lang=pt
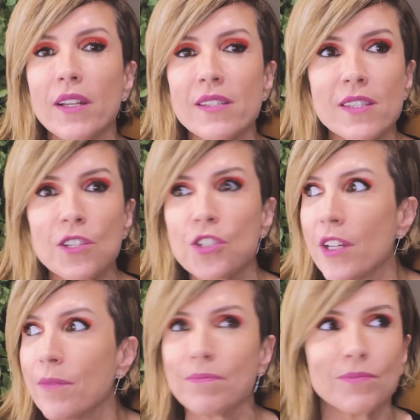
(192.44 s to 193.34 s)
Ele se
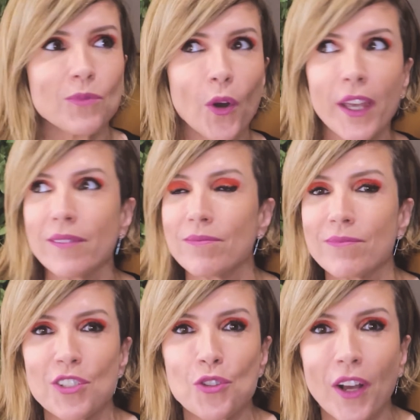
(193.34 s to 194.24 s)
sentia, oi,
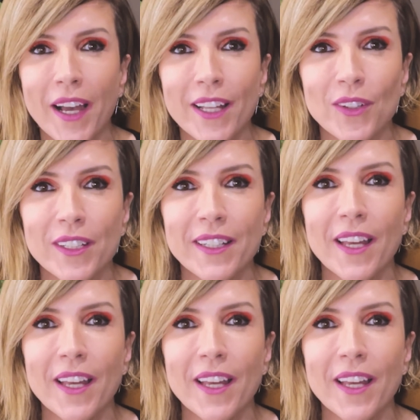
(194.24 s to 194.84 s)
deslocado ali,